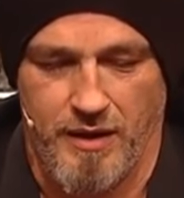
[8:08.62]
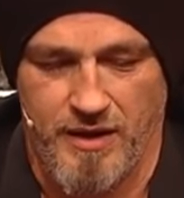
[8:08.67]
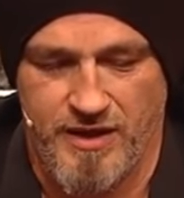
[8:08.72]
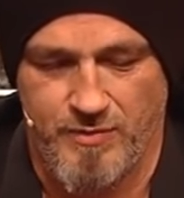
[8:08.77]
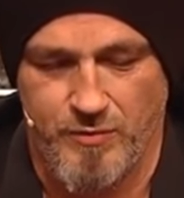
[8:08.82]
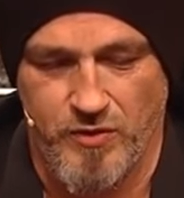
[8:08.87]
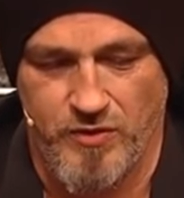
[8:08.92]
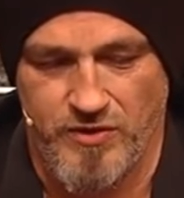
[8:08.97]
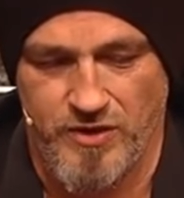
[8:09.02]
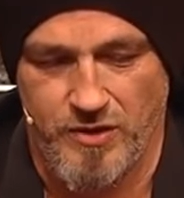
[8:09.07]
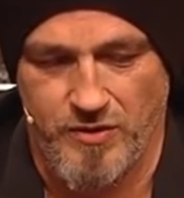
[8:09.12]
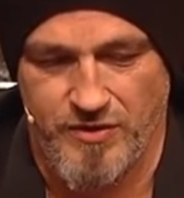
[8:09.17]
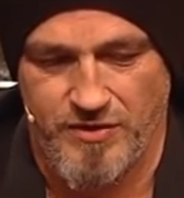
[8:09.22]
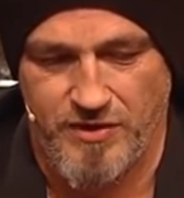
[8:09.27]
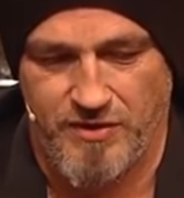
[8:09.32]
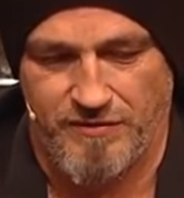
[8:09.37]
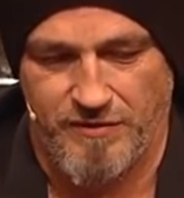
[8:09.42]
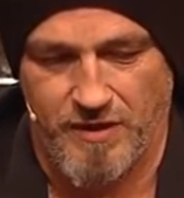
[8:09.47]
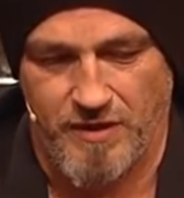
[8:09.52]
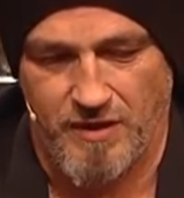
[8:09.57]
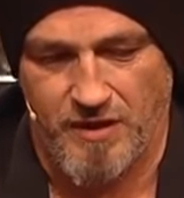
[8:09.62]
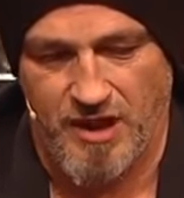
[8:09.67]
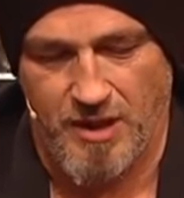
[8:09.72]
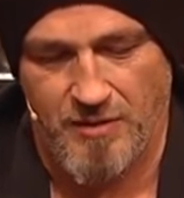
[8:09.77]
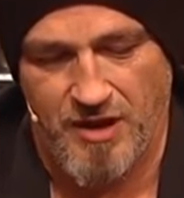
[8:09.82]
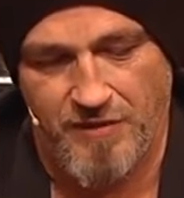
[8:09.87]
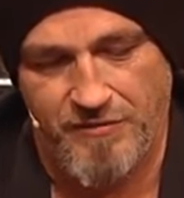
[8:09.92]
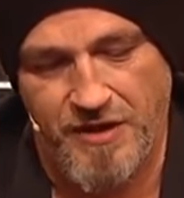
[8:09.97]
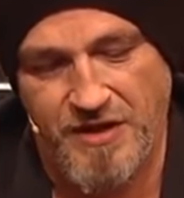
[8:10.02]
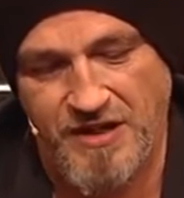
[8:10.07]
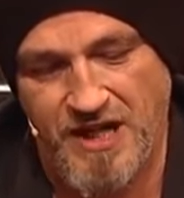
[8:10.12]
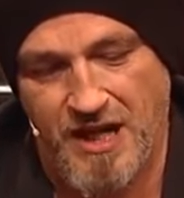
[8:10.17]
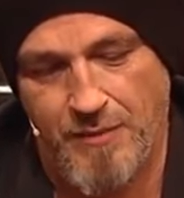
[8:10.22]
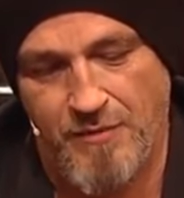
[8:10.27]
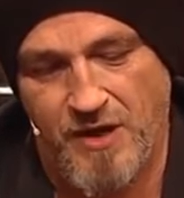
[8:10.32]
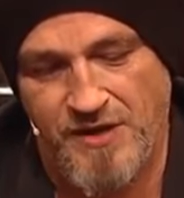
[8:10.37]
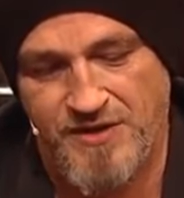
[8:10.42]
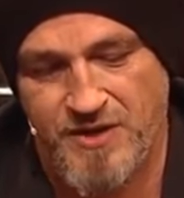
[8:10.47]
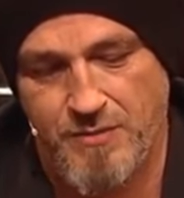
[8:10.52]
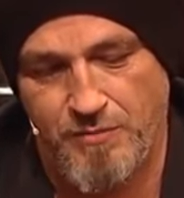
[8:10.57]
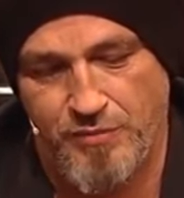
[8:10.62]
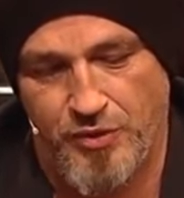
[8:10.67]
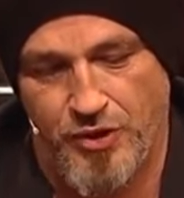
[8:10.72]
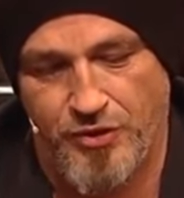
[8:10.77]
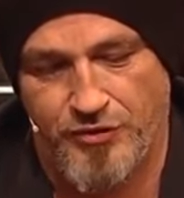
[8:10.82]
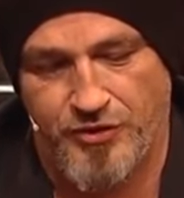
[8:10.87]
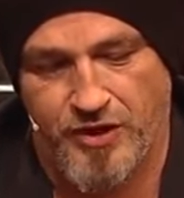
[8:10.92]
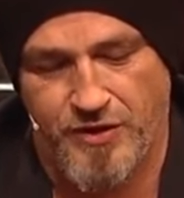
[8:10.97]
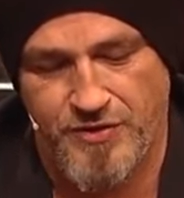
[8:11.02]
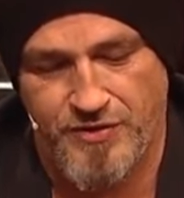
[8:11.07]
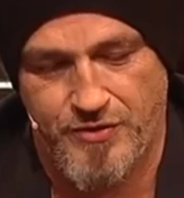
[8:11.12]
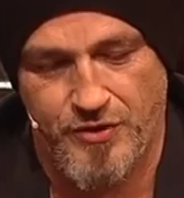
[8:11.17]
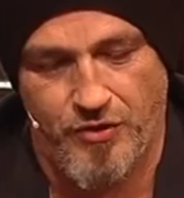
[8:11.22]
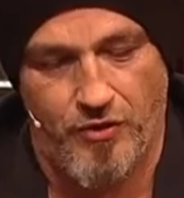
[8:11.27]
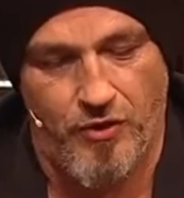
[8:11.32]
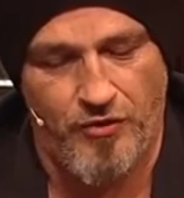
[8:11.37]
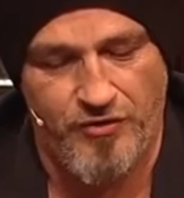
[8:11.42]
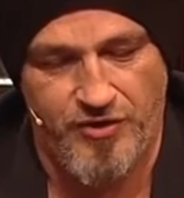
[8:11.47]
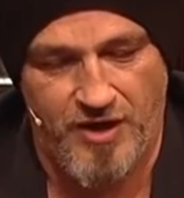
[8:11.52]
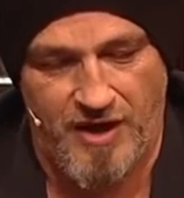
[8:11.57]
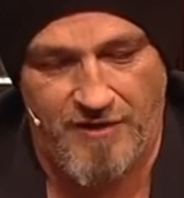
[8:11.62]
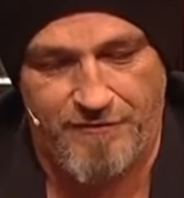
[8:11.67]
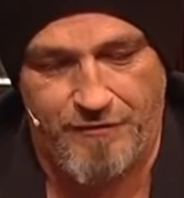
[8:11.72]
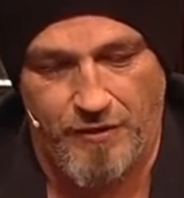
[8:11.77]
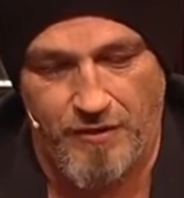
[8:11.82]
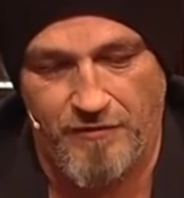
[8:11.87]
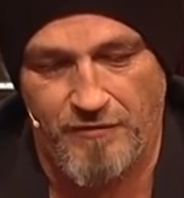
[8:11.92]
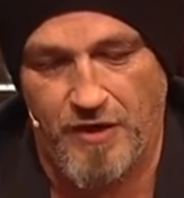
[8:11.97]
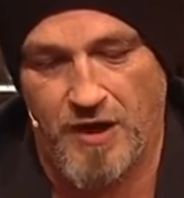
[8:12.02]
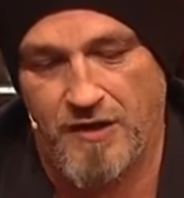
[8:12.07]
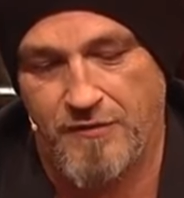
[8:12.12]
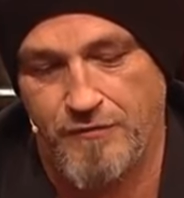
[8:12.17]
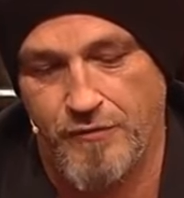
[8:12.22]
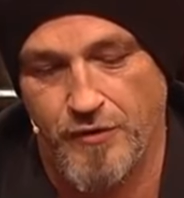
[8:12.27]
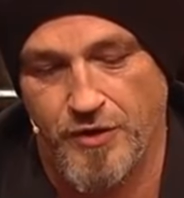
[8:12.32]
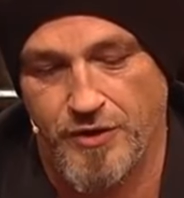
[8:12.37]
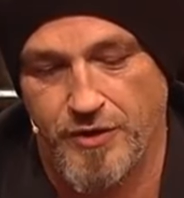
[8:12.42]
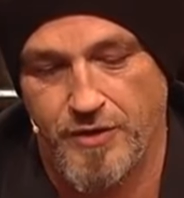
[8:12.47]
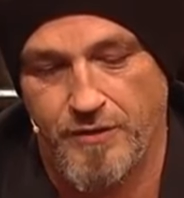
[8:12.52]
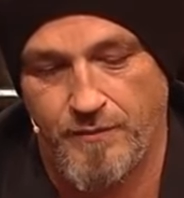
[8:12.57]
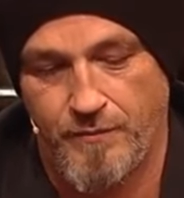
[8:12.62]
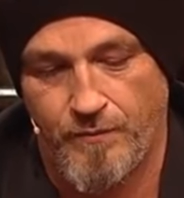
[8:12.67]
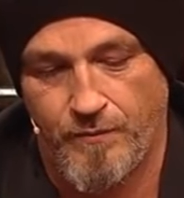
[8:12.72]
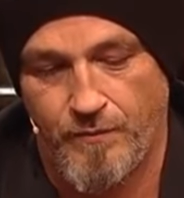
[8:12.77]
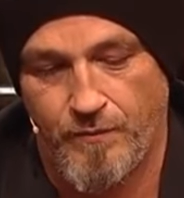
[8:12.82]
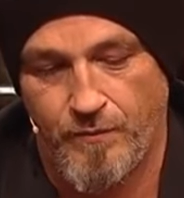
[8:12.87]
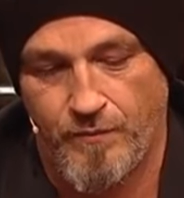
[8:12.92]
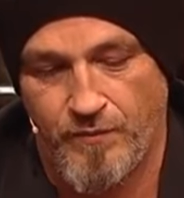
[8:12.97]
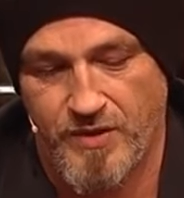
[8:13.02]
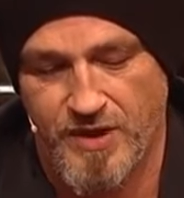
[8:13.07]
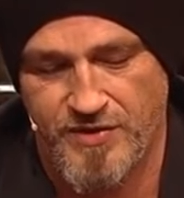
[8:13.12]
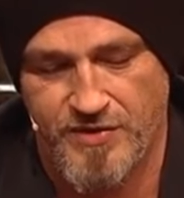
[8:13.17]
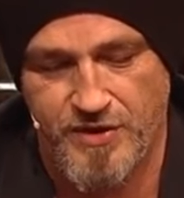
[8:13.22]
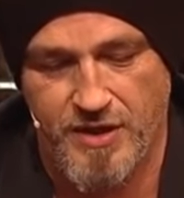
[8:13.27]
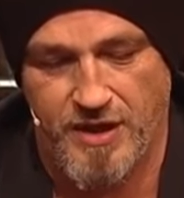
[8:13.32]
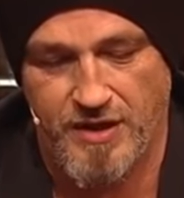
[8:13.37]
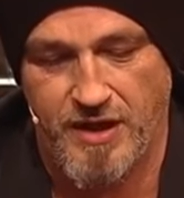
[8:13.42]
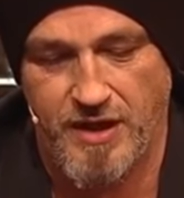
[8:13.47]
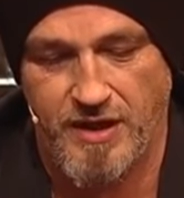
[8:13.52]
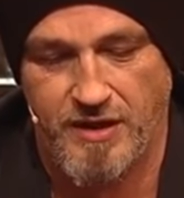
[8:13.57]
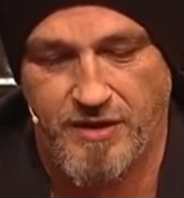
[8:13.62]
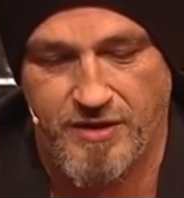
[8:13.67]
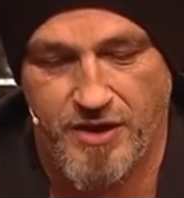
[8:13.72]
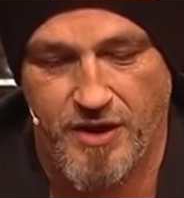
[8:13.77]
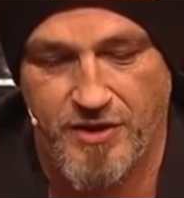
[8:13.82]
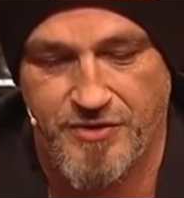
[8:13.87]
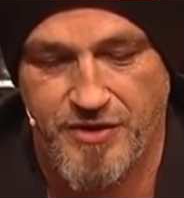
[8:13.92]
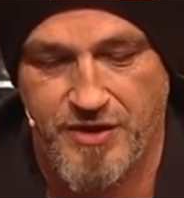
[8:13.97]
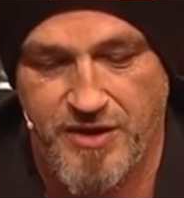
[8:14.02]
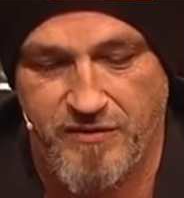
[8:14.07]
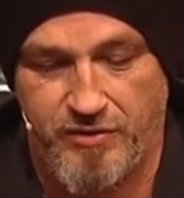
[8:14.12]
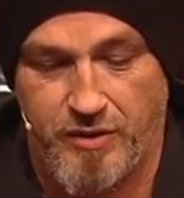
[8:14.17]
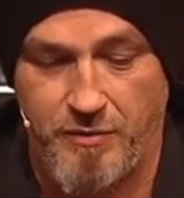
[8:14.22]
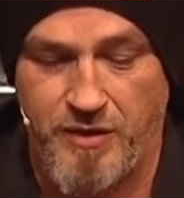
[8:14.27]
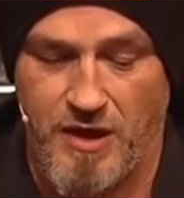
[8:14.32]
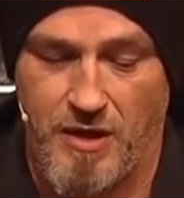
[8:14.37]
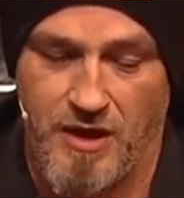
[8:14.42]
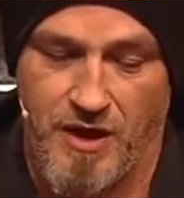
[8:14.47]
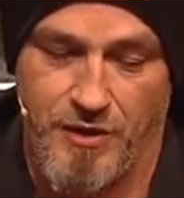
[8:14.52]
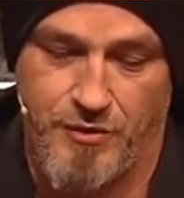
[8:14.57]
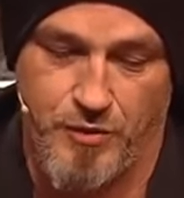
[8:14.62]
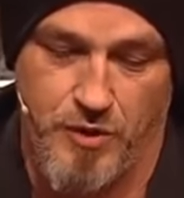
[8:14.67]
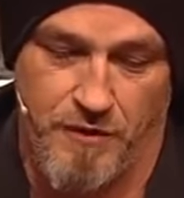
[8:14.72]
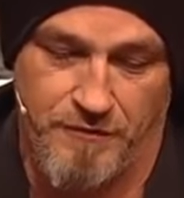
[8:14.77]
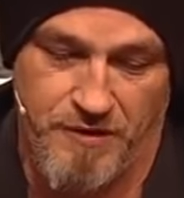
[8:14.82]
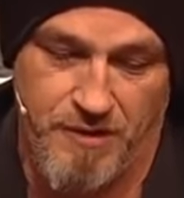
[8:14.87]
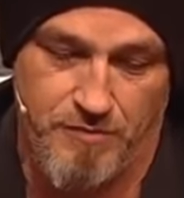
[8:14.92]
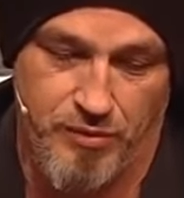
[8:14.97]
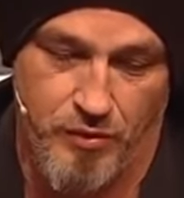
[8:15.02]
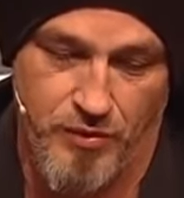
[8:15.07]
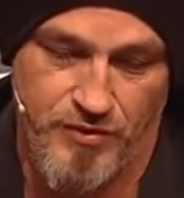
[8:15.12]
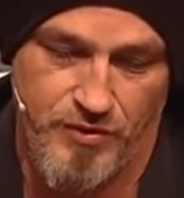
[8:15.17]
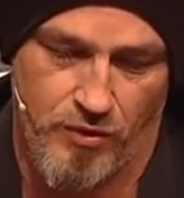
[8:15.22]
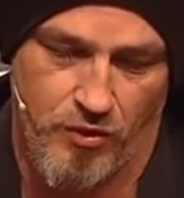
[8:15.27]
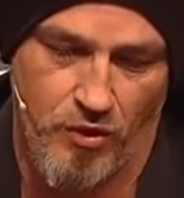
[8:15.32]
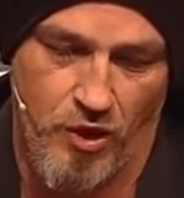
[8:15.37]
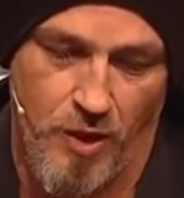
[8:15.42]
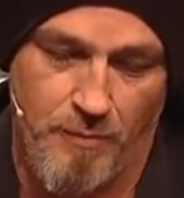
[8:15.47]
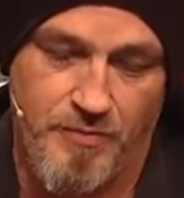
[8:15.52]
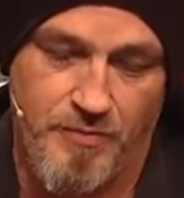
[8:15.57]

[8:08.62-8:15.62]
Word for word: Ja, das mögen Sie lustig finden, aber wer jemals im Bordrestaurant davon wach wurde, dass dir einer den kalten Defibrillator auf die Brust